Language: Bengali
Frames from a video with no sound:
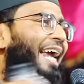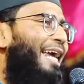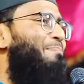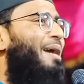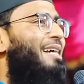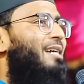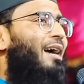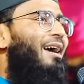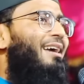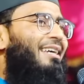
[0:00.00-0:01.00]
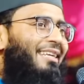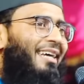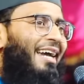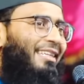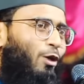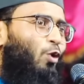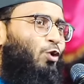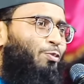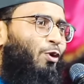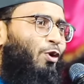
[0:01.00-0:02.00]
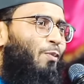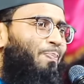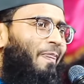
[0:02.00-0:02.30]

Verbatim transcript: এই মেয়েটায় এদিকে এটা গুরুত্বপূর্ণ